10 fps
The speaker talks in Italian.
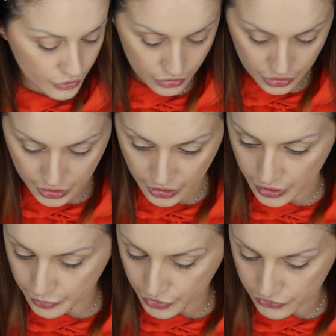
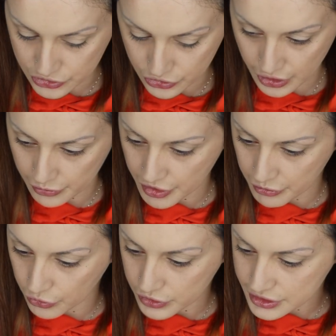ok poi visto che
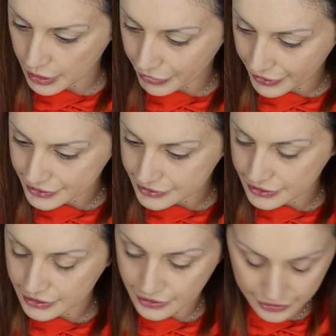abbiamo questa
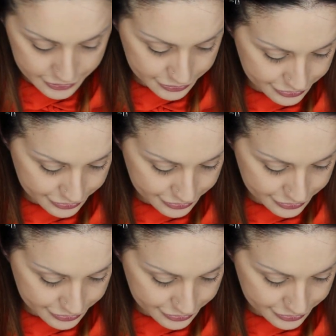palettina